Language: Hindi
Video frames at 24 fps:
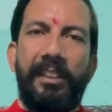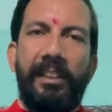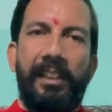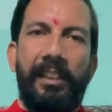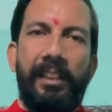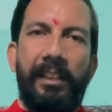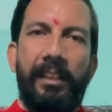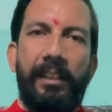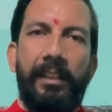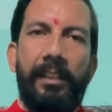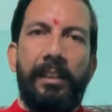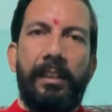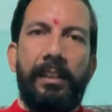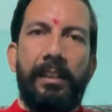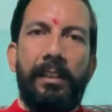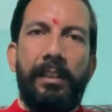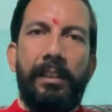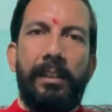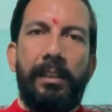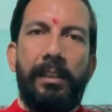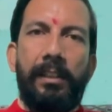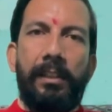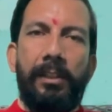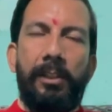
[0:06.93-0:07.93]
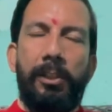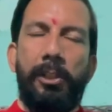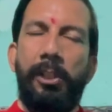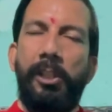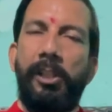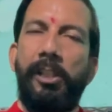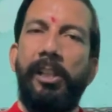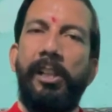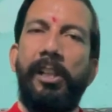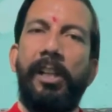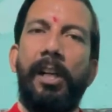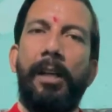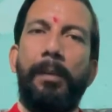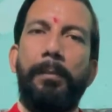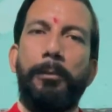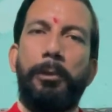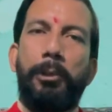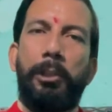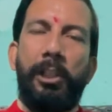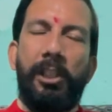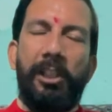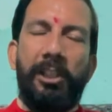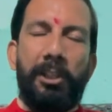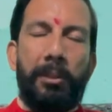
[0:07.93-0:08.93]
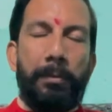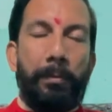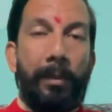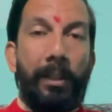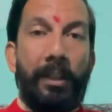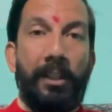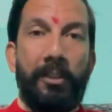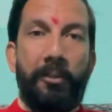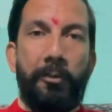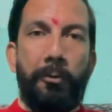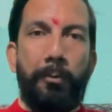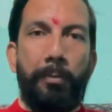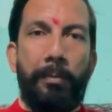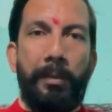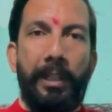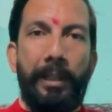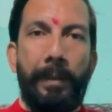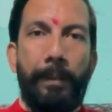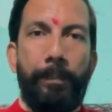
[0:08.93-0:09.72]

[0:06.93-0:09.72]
ने श्री मानस में